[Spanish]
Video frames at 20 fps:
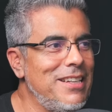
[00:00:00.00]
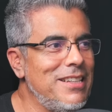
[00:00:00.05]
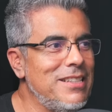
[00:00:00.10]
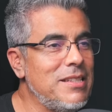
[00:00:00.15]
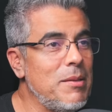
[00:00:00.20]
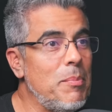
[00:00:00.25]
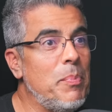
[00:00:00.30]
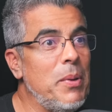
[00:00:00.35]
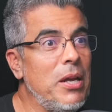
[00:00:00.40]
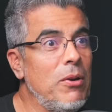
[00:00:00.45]

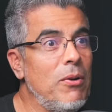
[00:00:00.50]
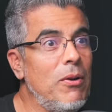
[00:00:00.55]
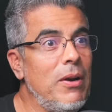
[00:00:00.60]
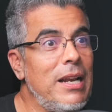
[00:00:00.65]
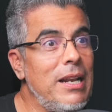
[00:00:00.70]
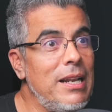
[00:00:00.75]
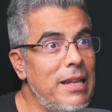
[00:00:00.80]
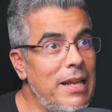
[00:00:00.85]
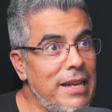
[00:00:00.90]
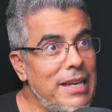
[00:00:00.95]
este,
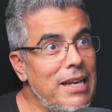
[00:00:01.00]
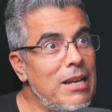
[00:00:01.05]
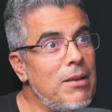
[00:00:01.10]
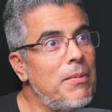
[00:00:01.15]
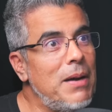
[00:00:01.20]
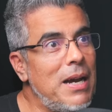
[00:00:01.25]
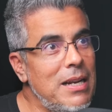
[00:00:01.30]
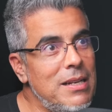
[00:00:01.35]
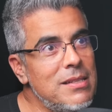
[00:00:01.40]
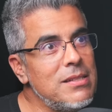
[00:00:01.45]
pero el, en
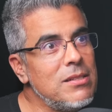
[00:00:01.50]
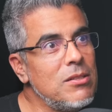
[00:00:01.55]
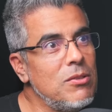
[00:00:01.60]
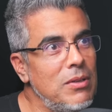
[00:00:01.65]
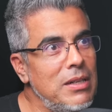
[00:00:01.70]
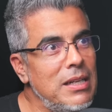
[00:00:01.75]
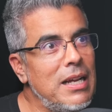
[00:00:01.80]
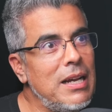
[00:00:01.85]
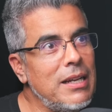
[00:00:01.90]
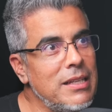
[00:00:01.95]
el vals
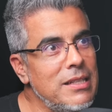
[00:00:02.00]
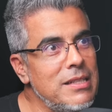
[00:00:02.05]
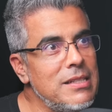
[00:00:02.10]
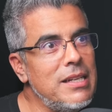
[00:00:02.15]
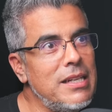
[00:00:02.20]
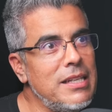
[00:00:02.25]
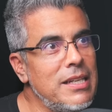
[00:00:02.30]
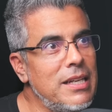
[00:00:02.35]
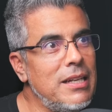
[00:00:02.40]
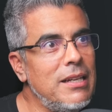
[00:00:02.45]
con la
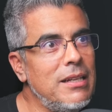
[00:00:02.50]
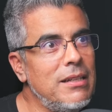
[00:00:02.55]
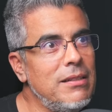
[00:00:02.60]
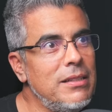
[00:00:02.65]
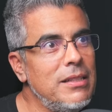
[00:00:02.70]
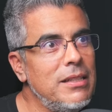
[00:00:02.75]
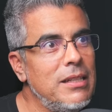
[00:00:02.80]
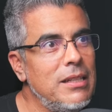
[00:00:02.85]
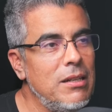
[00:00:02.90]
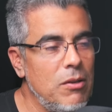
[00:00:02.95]

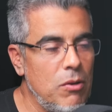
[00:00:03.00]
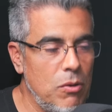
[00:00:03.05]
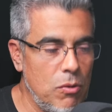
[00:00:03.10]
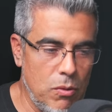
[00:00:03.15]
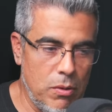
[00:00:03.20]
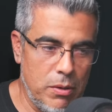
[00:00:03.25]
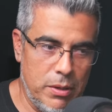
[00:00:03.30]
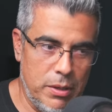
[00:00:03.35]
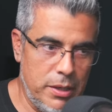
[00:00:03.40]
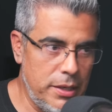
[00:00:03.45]
quinceañera
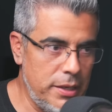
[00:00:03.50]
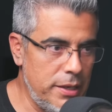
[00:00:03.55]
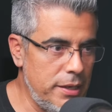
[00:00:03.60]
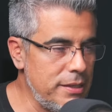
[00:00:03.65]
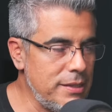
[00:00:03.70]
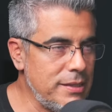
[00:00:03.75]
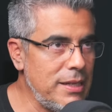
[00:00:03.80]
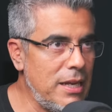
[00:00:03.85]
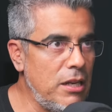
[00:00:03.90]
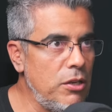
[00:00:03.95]

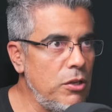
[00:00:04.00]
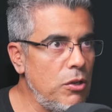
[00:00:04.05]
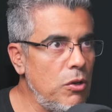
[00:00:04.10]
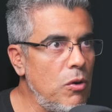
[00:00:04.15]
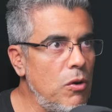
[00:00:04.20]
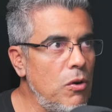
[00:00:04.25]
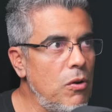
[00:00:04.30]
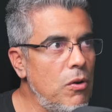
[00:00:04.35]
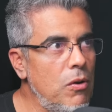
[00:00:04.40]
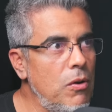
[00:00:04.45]
eh,
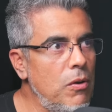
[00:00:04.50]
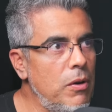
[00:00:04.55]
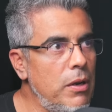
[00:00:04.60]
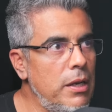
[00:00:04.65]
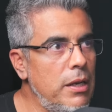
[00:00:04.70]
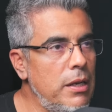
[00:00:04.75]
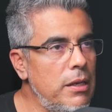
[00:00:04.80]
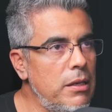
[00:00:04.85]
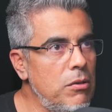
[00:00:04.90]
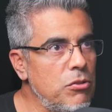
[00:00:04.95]
salió
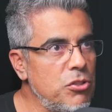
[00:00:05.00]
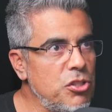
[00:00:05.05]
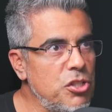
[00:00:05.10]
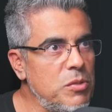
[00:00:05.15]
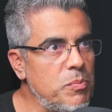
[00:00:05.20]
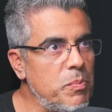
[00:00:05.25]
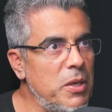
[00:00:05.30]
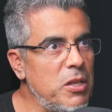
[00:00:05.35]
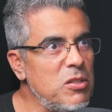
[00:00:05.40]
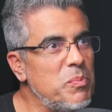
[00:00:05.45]
los
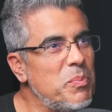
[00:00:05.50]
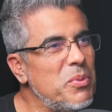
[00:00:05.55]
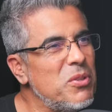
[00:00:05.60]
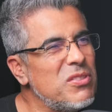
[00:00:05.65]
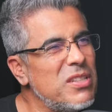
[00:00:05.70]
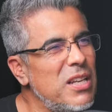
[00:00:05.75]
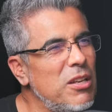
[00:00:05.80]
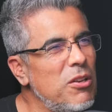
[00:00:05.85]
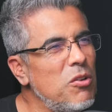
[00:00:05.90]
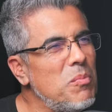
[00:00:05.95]
chisperos,
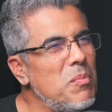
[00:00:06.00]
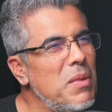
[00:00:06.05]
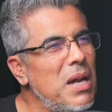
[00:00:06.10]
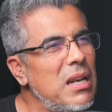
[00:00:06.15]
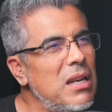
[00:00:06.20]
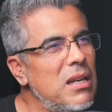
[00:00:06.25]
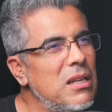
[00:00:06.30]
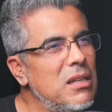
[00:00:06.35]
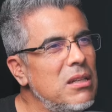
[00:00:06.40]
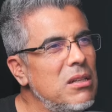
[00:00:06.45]
pero salieron
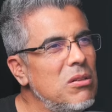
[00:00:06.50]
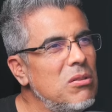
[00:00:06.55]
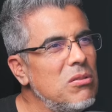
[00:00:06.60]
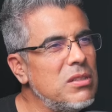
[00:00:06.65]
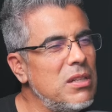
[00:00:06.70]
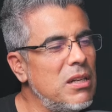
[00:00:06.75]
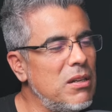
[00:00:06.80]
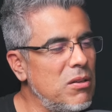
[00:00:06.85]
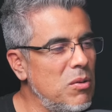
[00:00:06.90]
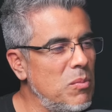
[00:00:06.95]
mal.
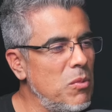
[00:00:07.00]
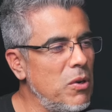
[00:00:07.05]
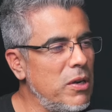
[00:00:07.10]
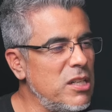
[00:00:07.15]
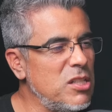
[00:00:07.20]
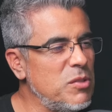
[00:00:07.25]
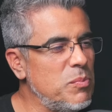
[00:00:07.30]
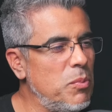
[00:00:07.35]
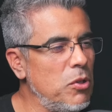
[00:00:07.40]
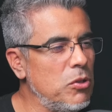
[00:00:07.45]
O sea,
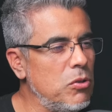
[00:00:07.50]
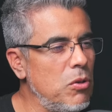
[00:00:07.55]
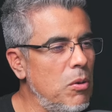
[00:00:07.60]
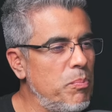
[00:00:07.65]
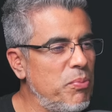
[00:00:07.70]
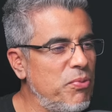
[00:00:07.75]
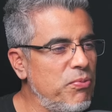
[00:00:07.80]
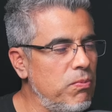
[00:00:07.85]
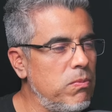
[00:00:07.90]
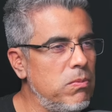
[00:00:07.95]
como que
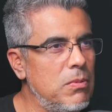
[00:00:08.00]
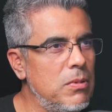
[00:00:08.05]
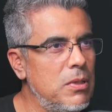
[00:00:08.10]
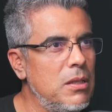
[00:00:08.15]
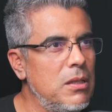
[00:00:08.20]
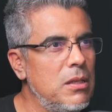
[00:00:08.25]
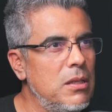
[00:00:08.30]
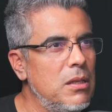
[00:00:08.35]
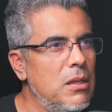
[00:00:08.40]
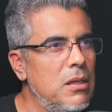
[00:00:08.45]
explotó.
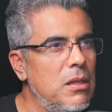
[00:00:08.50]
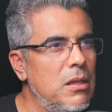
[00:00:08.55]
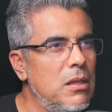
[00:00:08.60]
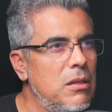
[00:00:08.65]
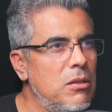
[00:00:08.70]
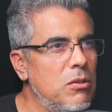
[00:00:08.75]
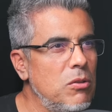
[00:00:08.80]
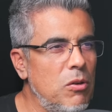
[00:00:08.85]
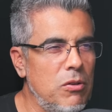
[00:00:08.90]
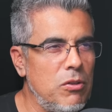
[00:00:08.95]
Mm.
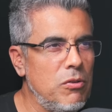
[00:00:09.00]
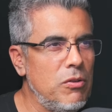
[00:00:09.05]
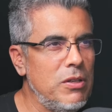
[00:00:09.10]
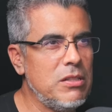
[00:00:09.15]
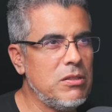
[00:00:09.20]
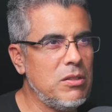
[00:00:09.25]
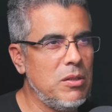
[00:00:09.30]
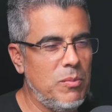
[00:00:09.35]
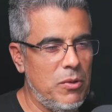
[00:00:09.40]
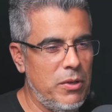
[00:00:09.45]
No,
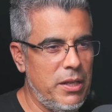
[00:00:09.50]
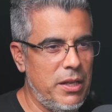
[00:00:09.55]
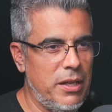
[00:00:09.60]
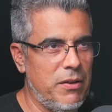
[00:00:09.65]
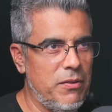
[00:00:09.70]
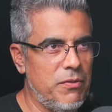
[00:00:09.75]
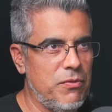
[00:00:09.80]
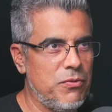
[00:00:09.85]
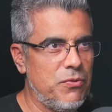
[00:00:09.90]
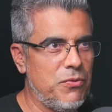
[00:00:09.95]
no es como
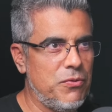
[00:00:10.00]
de